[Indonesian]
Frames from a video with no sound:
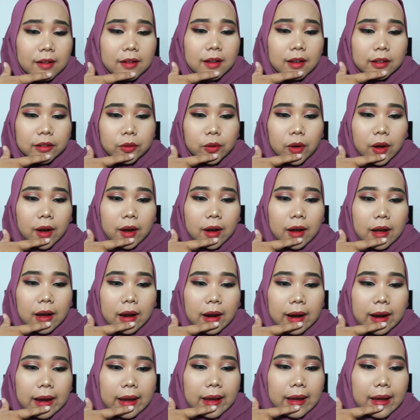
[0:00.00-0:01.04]
dia tuh
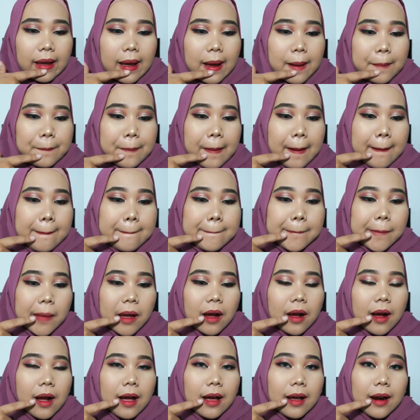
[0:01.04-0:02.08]
agak kayak
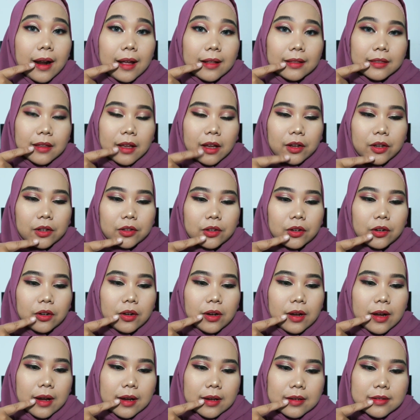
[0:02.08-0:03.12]
apa nggak rata gitu
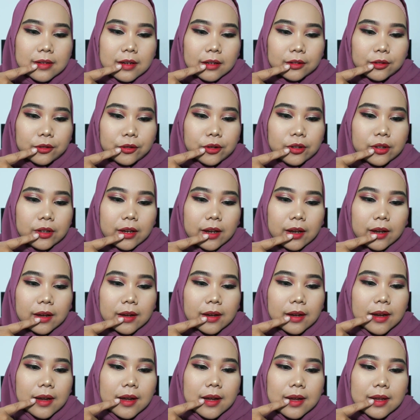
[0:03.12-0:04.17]
loh guys
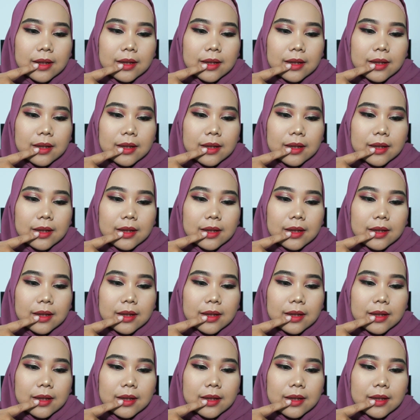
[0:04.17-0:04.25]
jatuhnya